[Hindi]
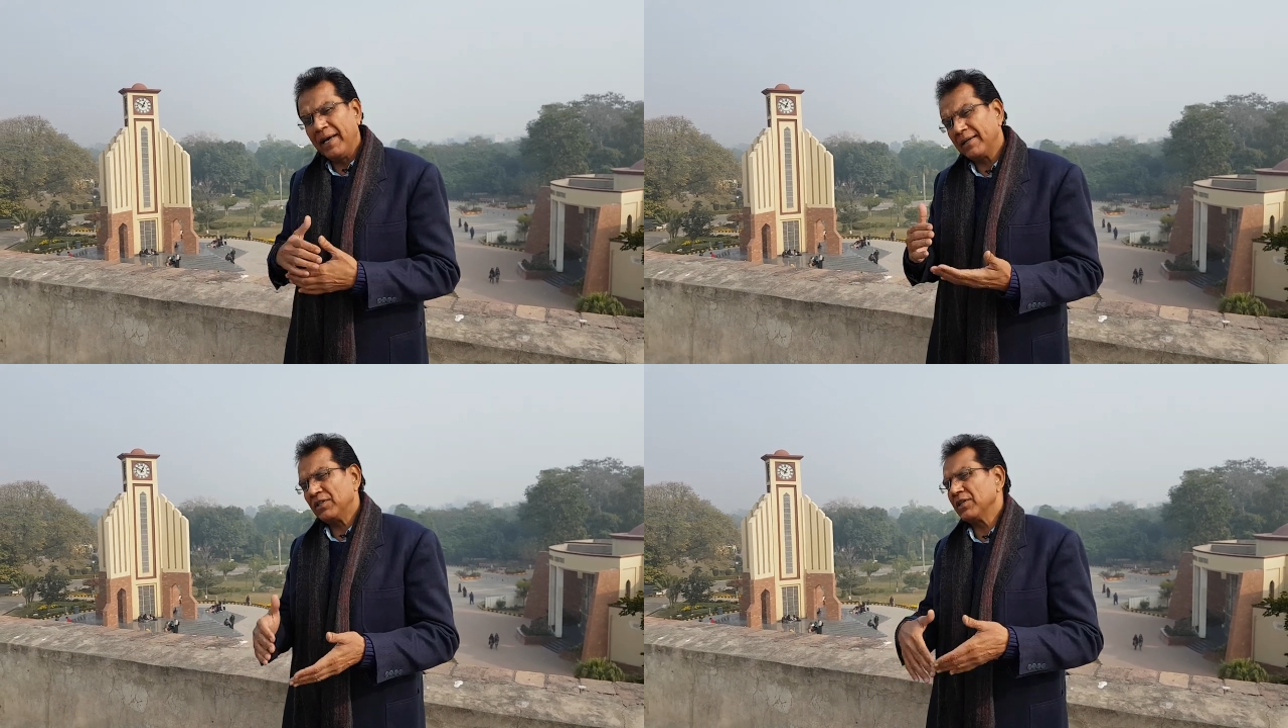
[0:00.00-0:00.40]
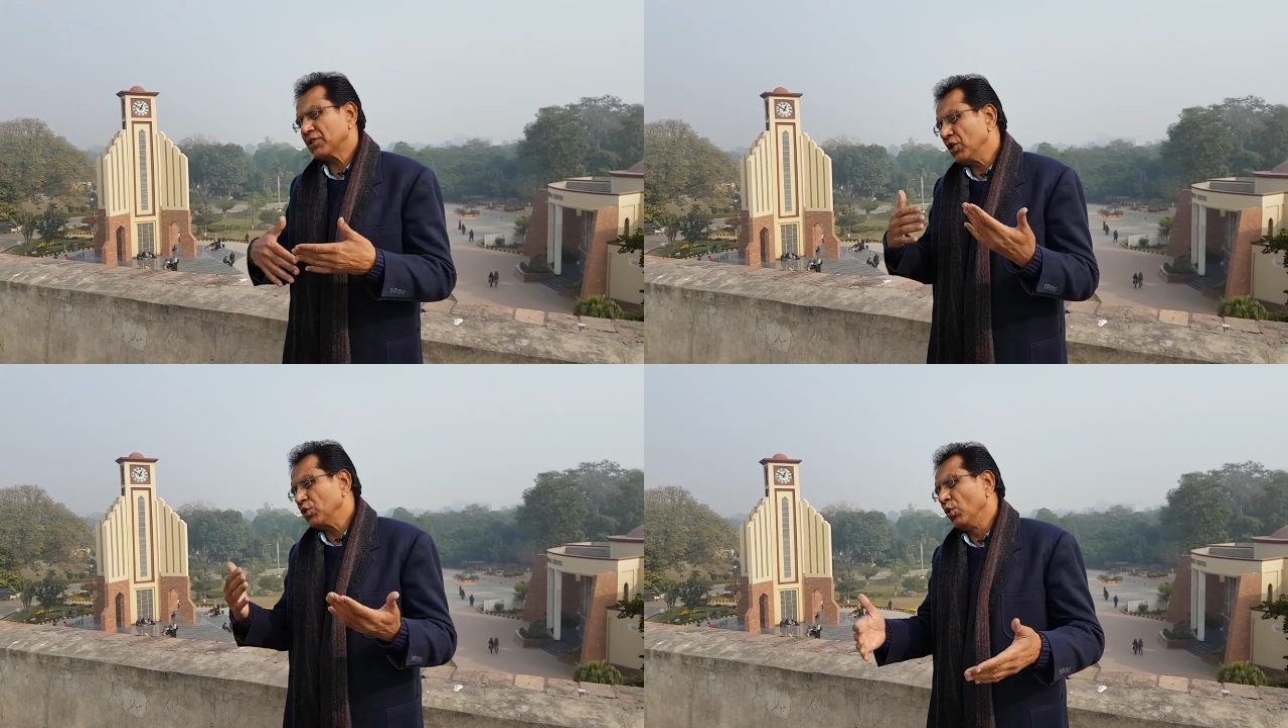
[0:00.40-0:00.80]
एक चीज़
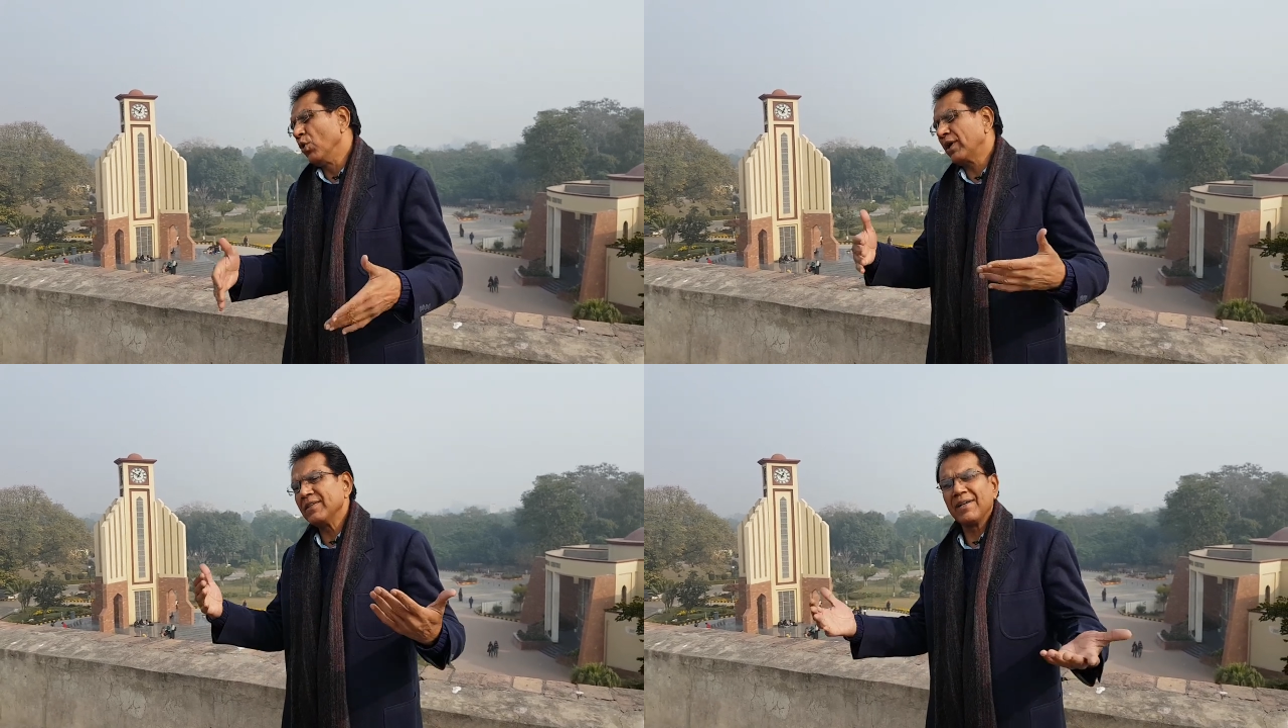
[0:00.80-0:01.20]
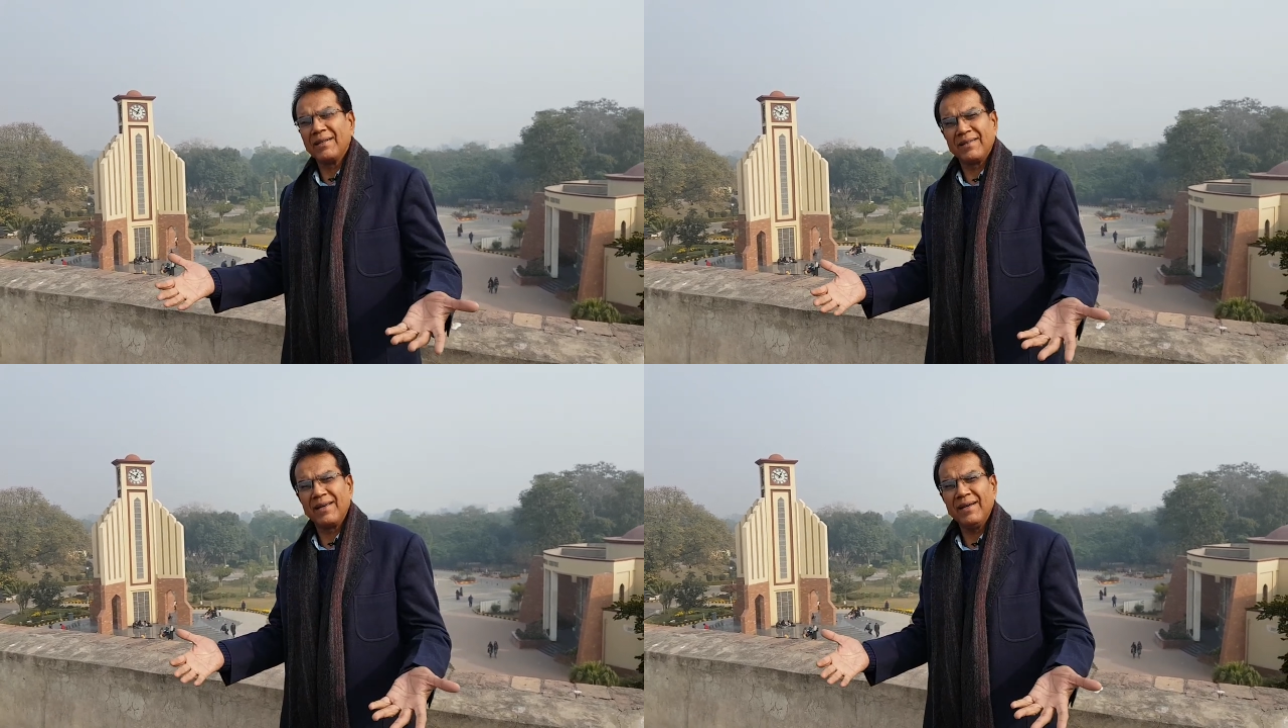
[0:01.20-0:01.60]
की दो की
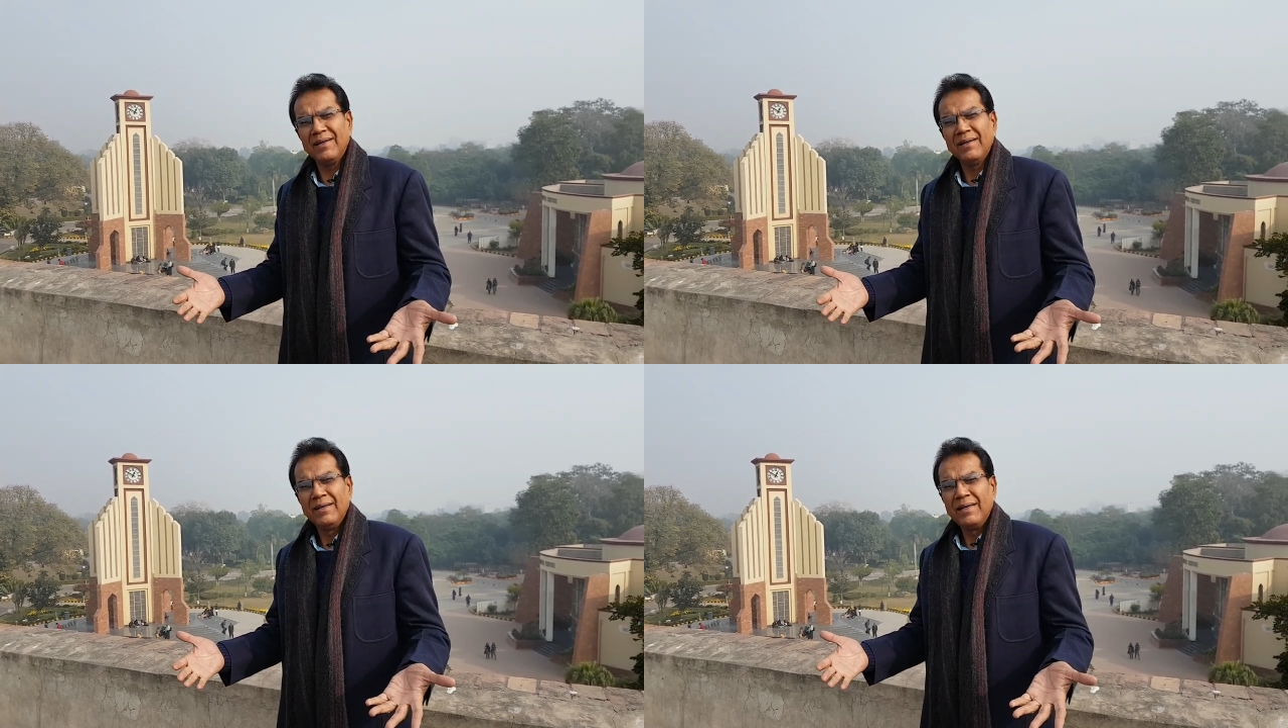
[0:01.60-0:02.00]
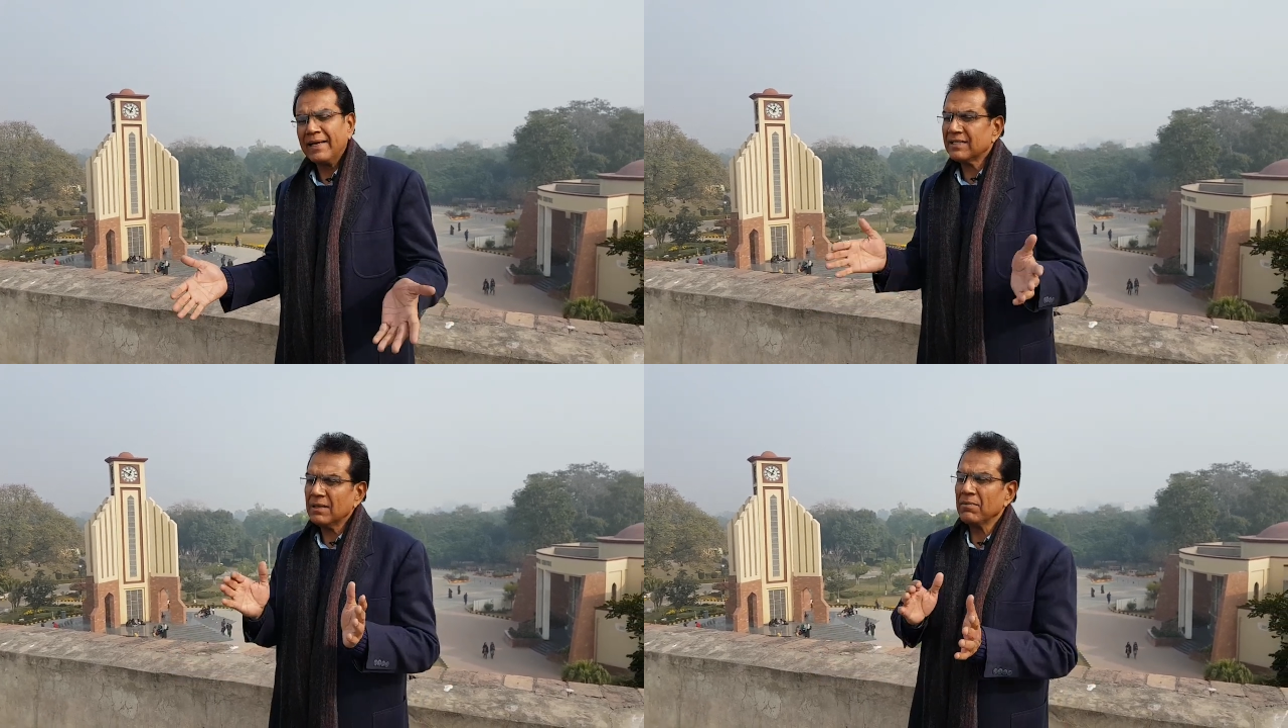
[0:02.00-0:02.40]
जातियाँ
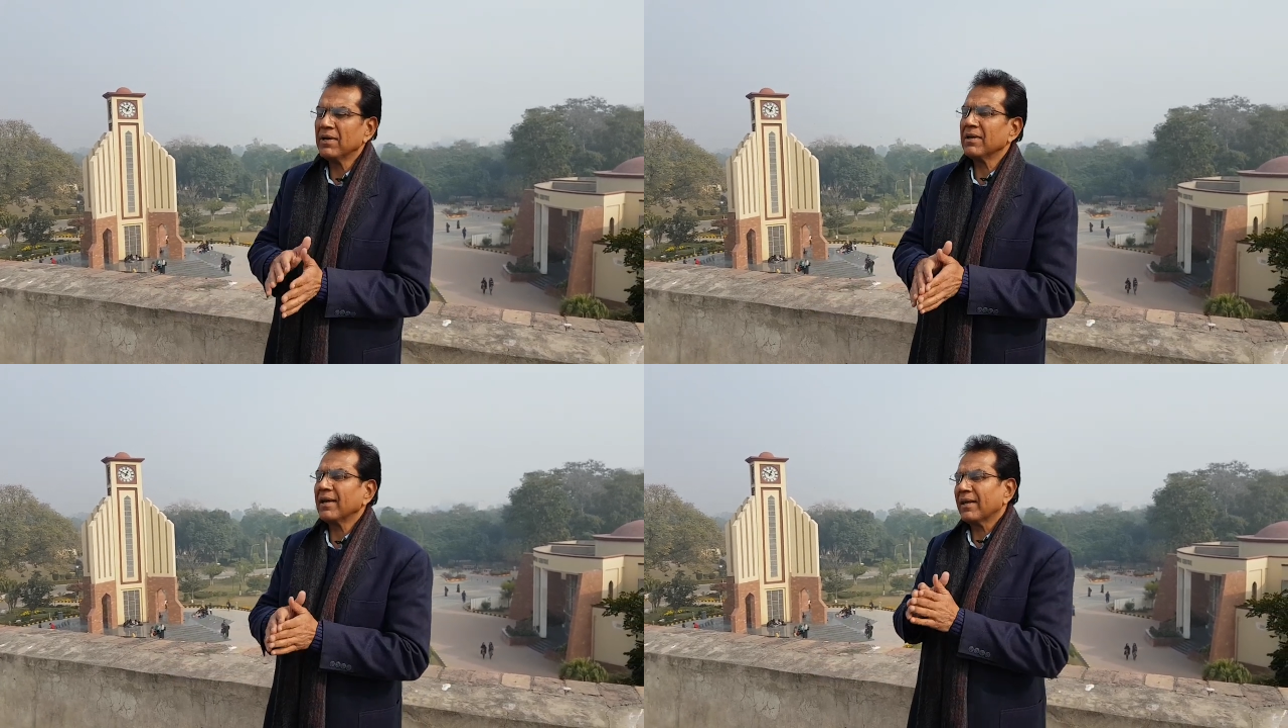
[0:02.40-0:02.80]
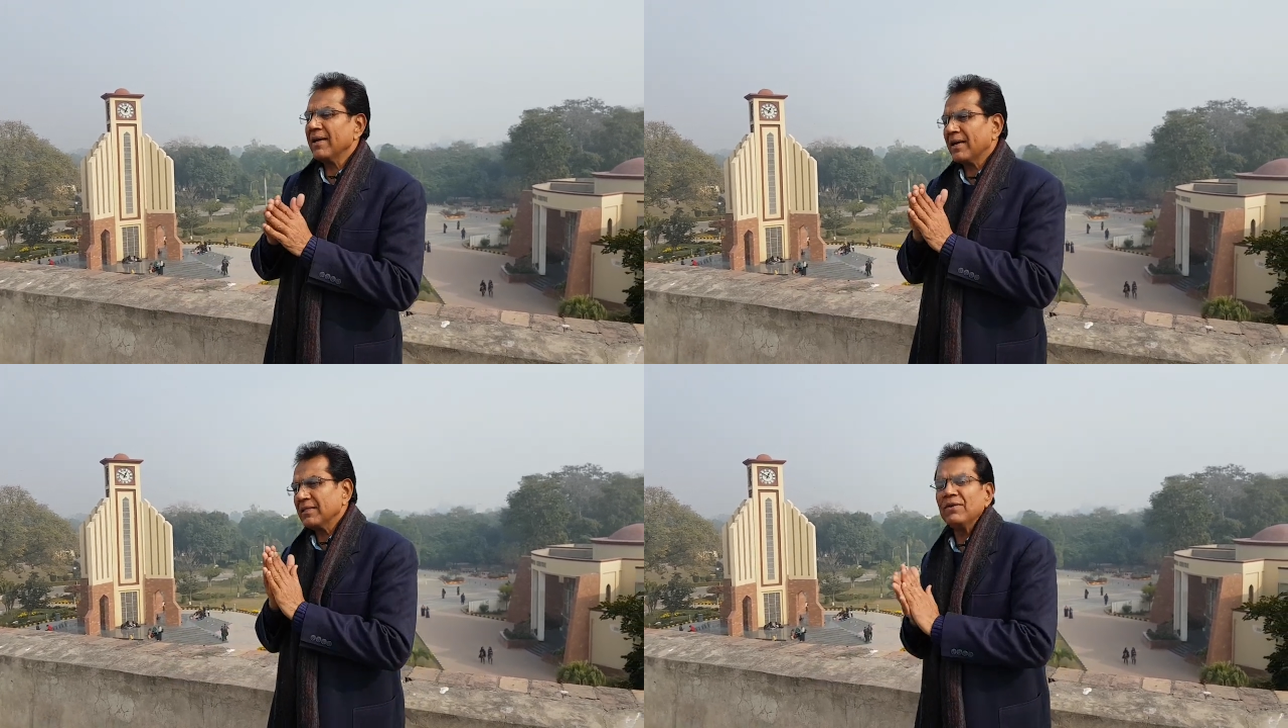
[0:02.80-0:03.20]
किसी मिनरल
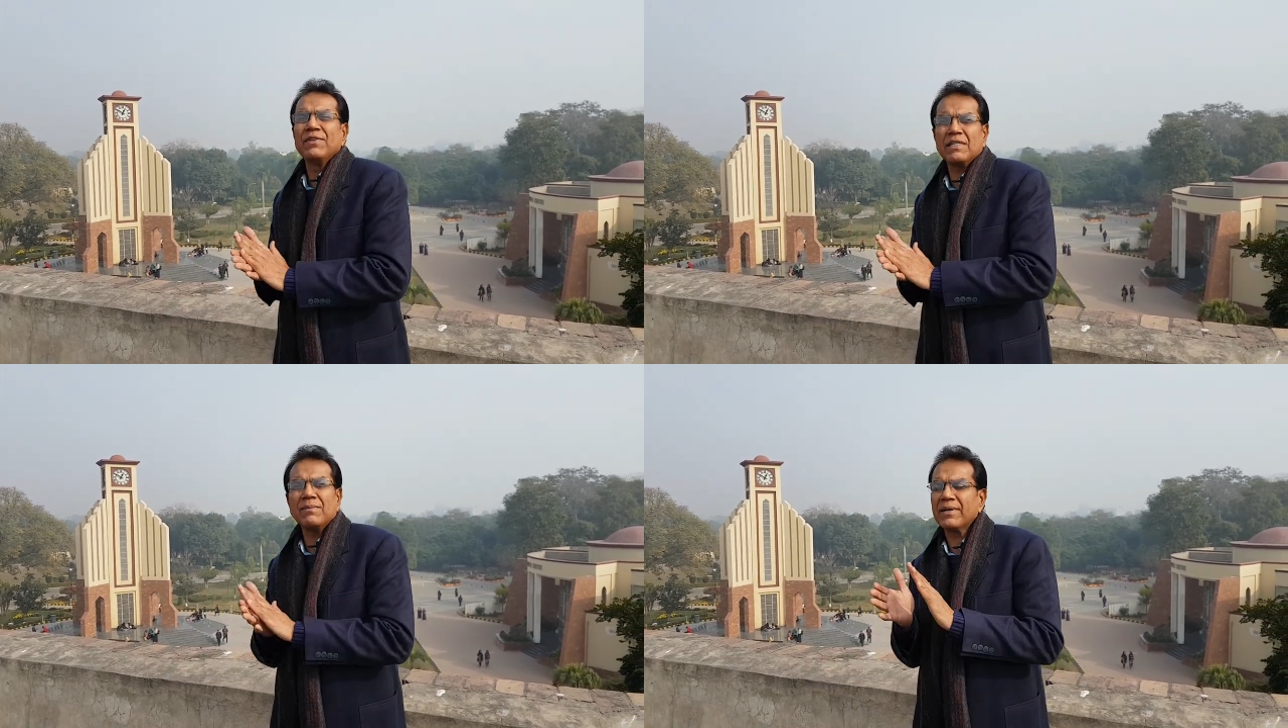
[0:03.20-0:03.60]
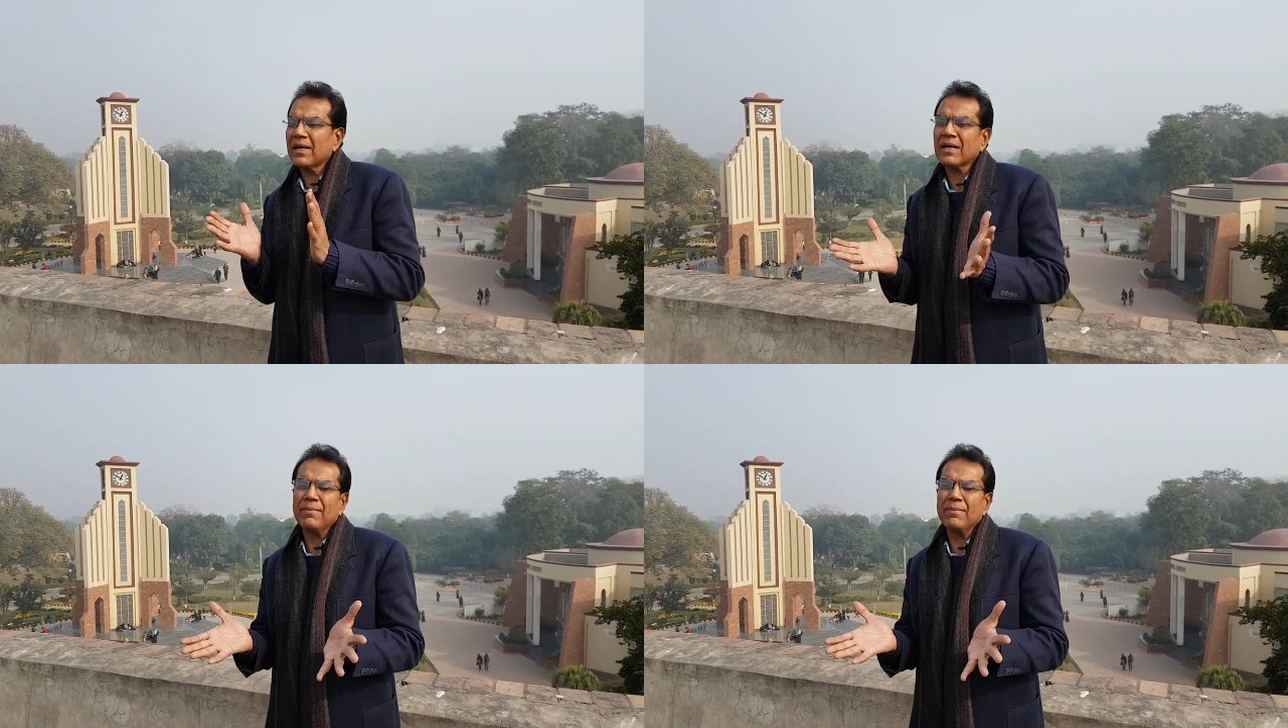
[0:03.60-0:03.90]
की किसी विटामिन की